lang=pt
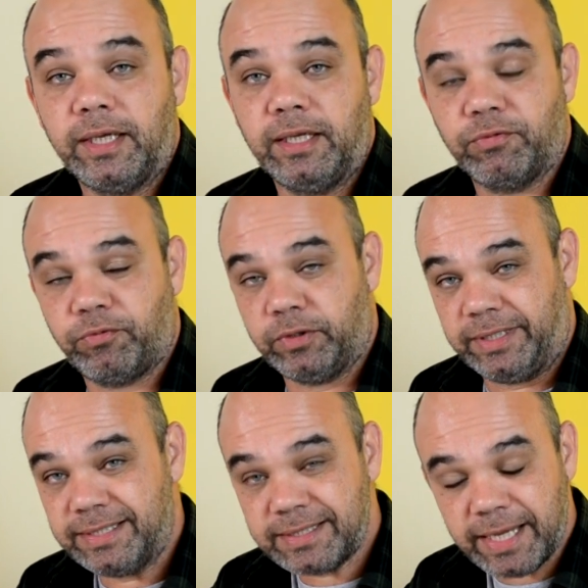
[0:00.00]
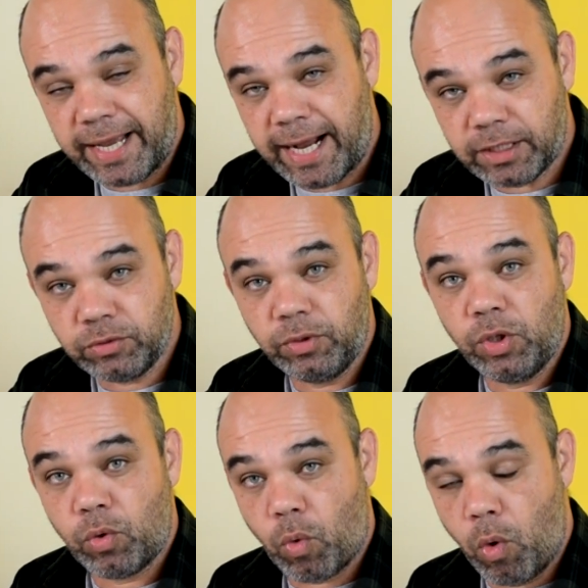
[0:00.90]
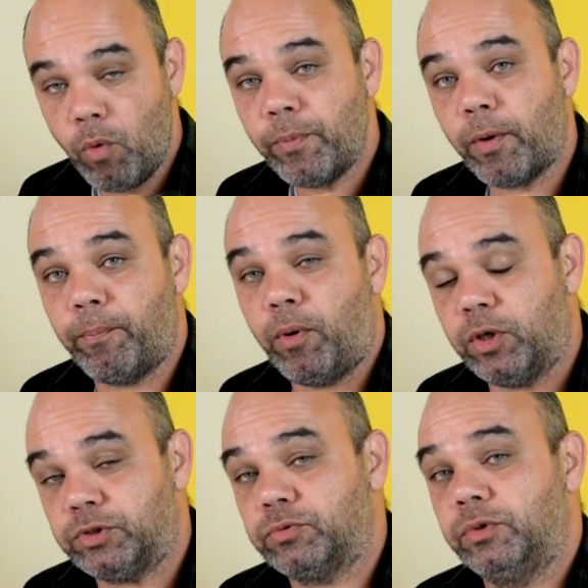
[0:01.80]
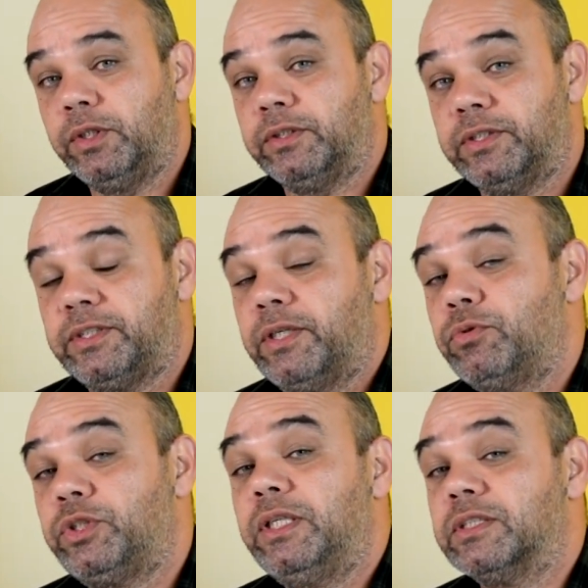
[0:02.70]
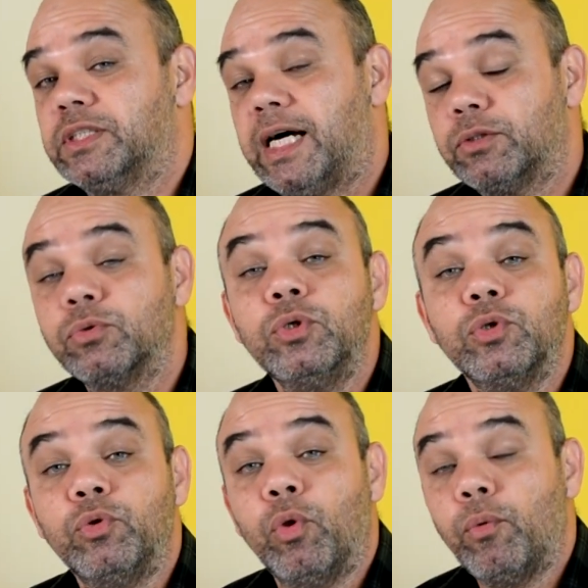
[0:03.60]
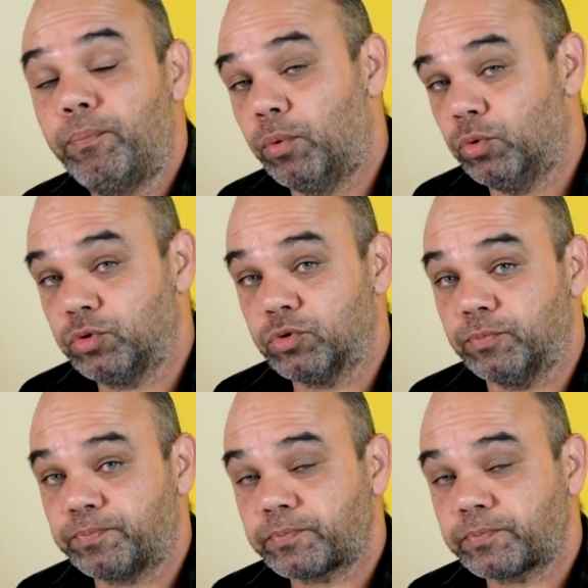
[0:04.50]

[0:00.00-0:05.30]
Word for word: Ele foi desenhado com o propósito de ser utilizado no pulso.